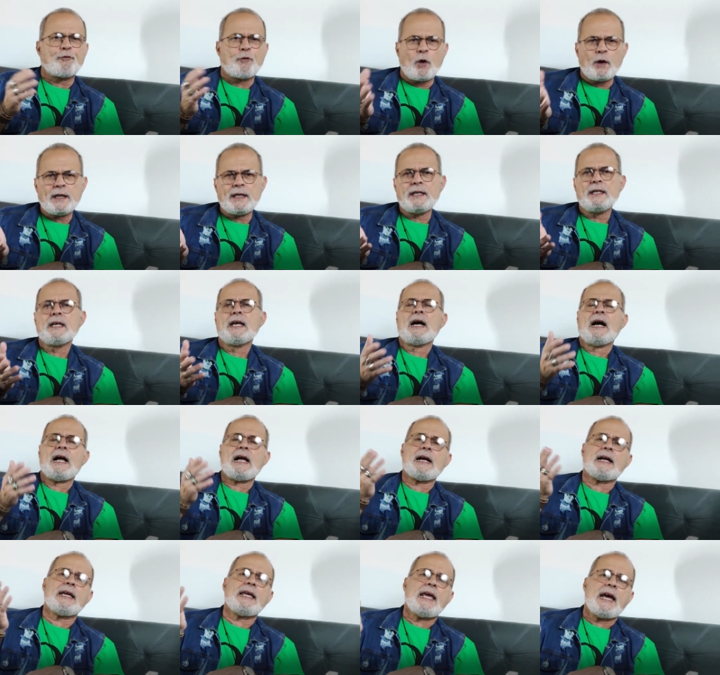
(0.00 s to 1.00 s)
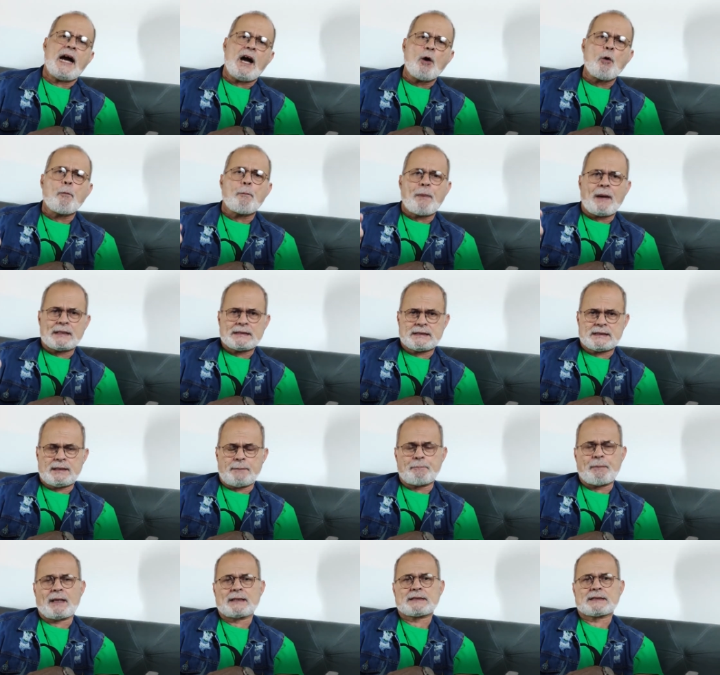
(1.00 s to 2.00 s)
foi a real
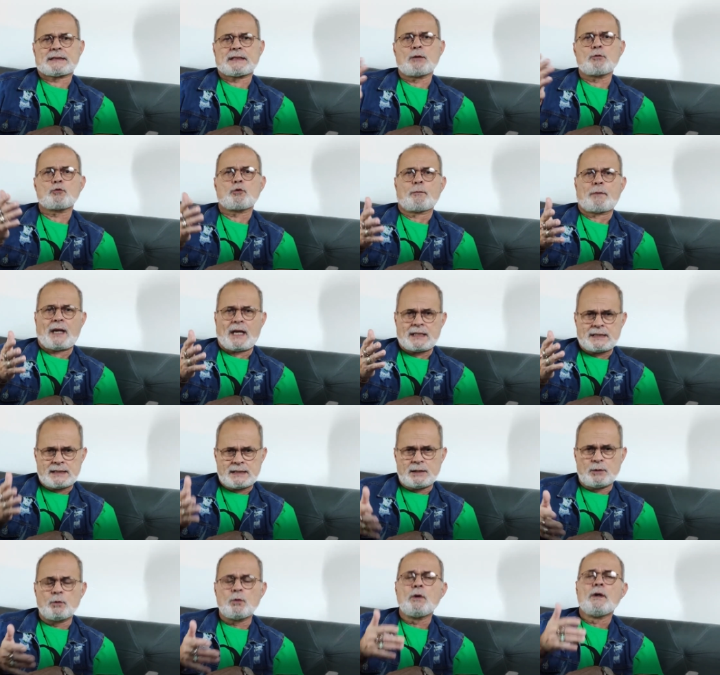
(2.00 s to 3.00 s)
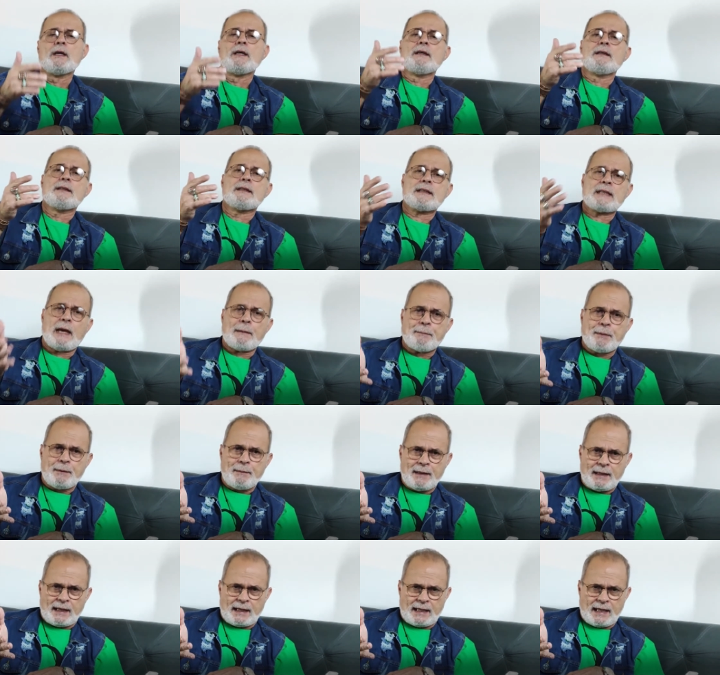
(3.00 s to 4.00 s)
participação do Brasil na
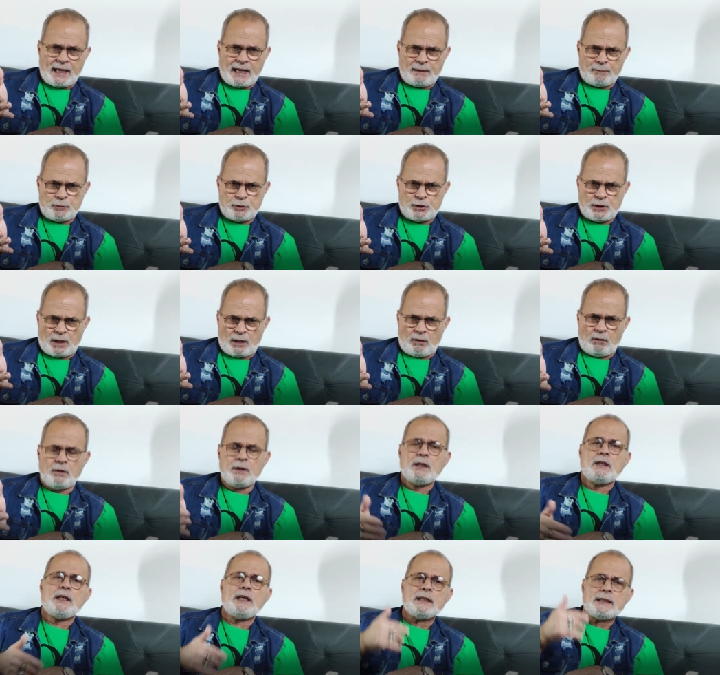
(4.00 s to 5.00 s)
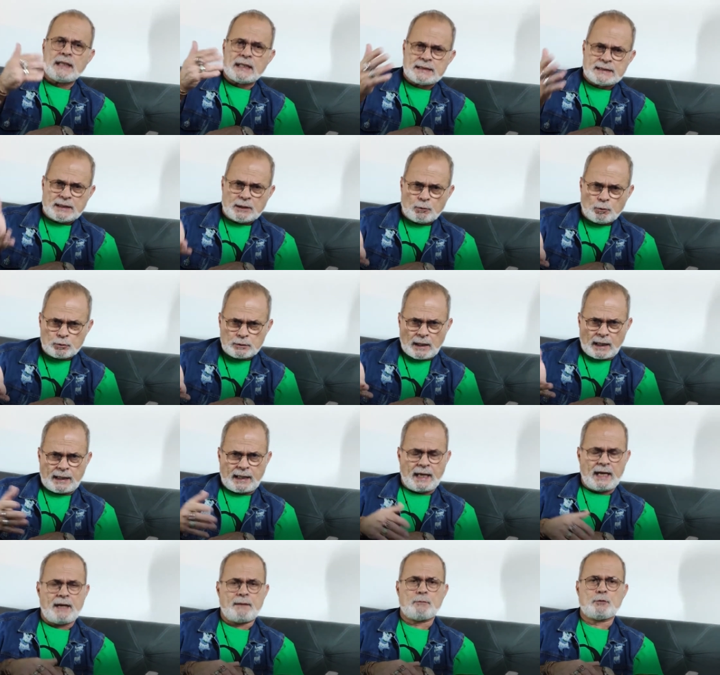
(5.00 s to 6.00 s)
Primeira Guerra Mundial e na Segunda
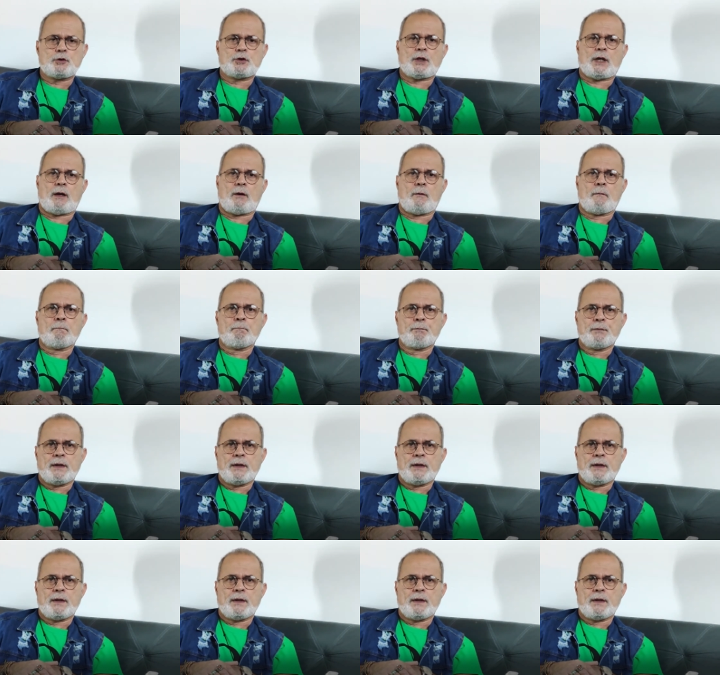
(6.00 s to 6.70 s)
Guerra Mundial?